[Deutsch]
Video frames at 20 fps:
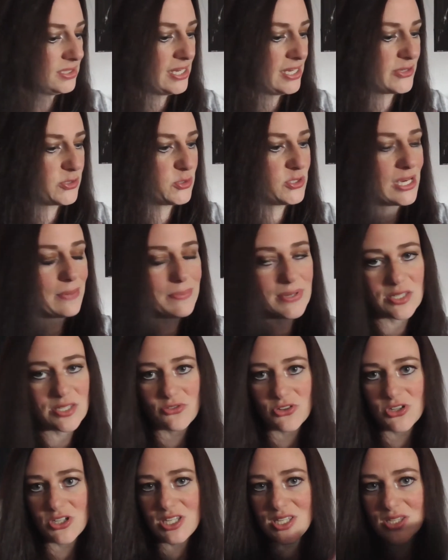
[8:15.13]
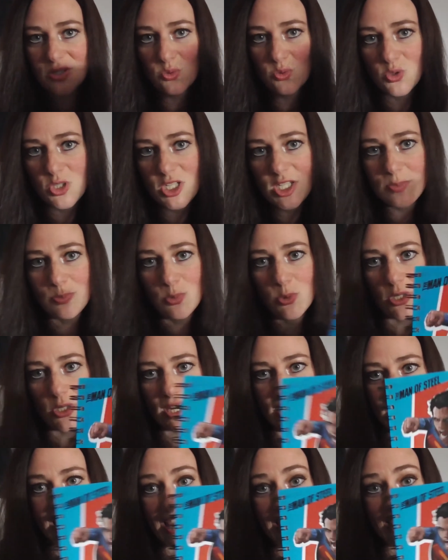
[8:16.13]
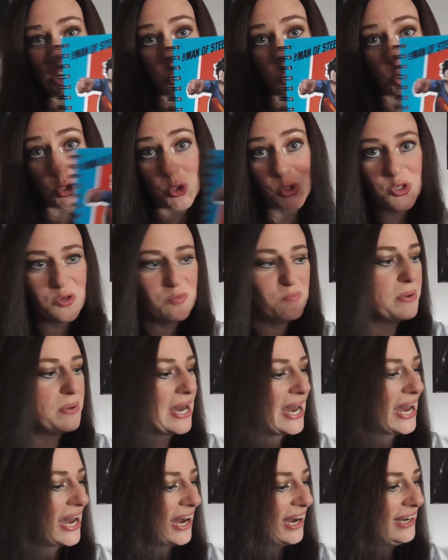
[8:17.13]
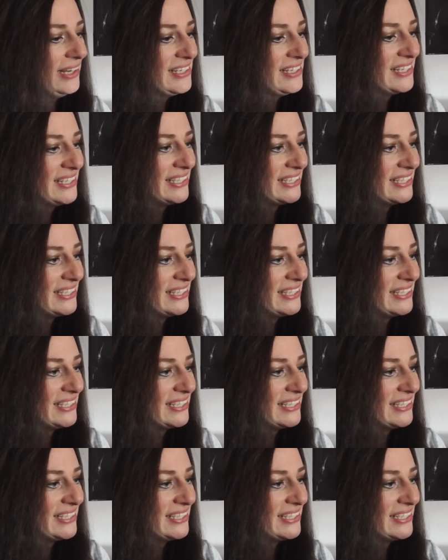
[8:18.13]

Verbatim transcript: Also ich habe jetzt von diesen Notizbüchern echt schon ein paar.